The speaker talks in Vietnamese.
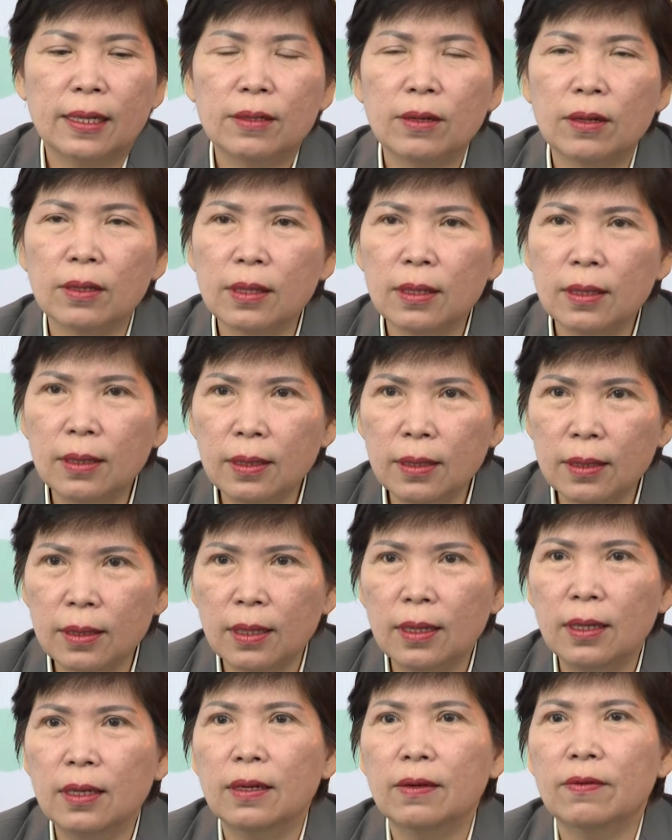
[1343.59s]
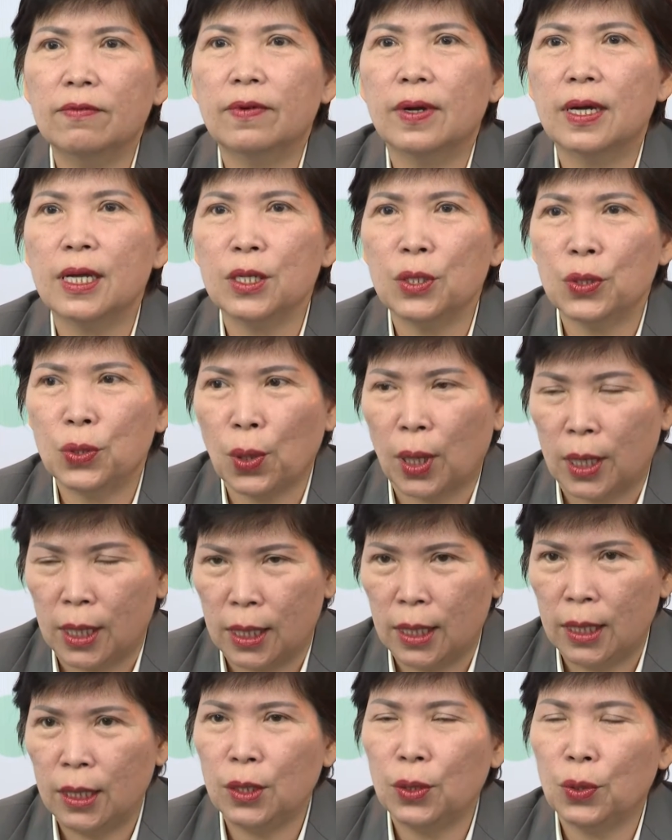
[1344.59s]
nó tương đương với
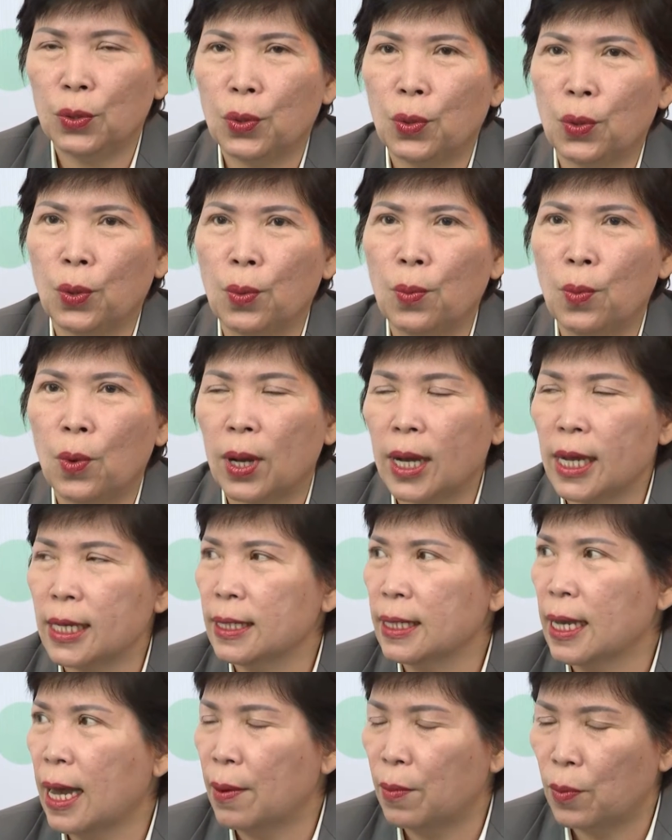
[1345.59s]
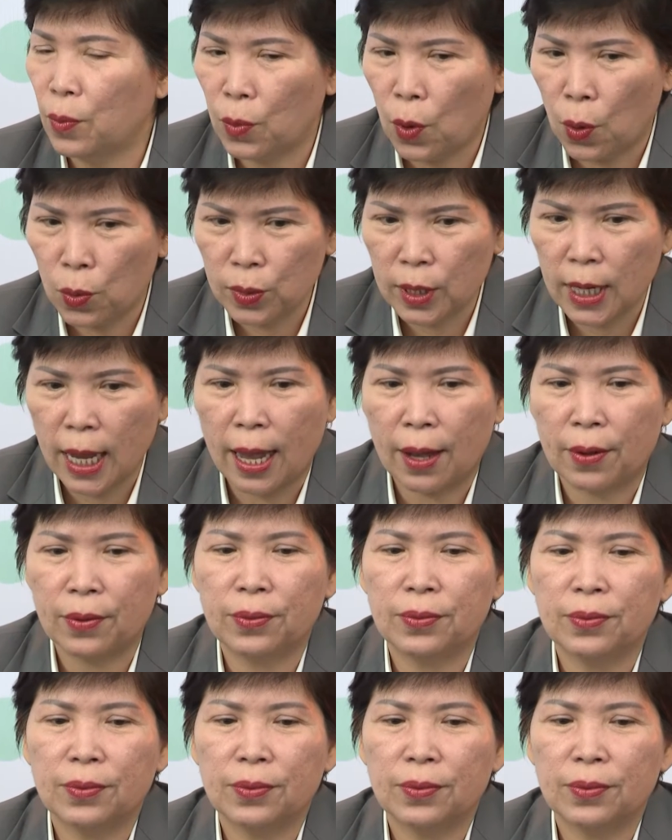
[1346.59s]
chuẩn của một khách sạn 4 sao